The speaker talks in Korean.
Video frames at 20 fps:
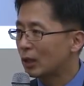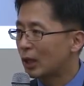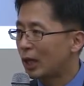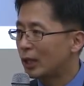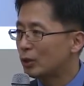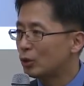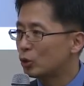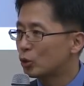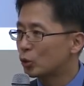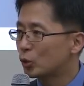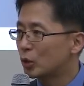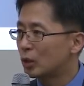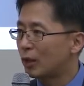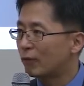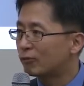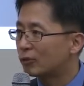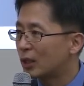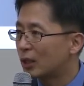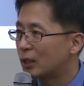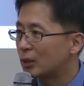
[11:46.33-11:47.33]
한중일
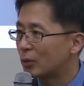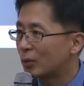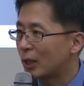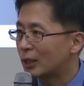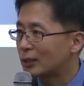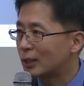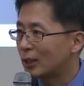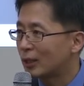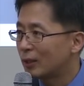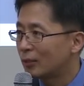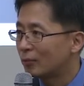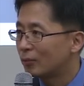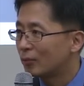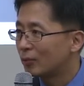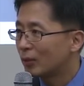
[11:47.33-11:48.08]
에프티에이로 가자